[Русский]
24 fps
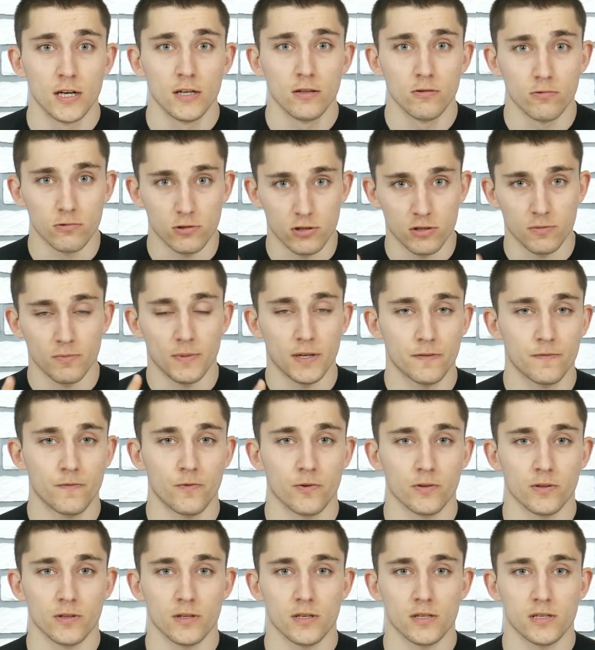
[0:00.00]
Ну,
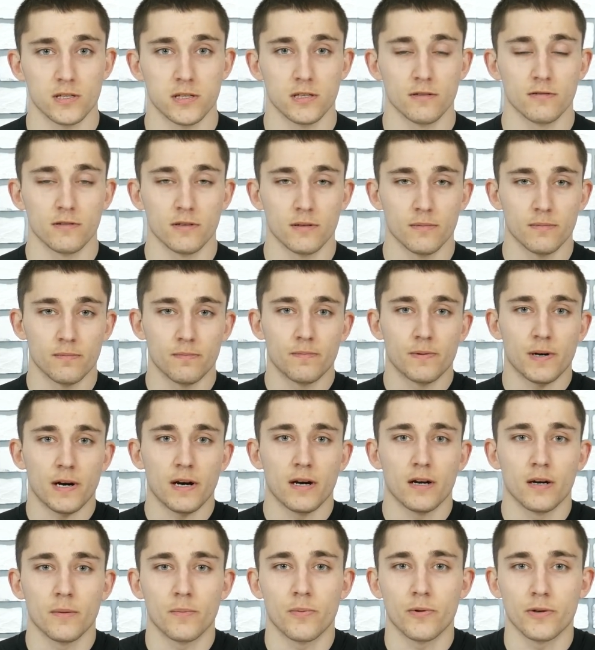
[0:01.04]
смартфоны, если вы
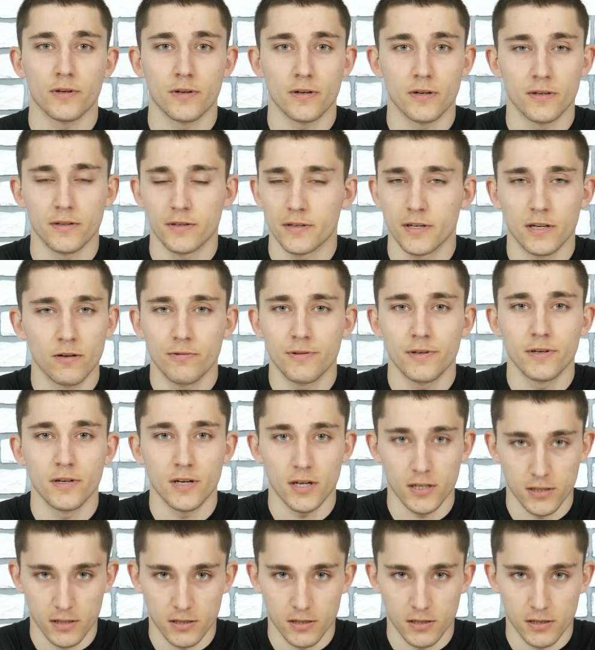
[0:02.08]
правильно поняли, не людей, а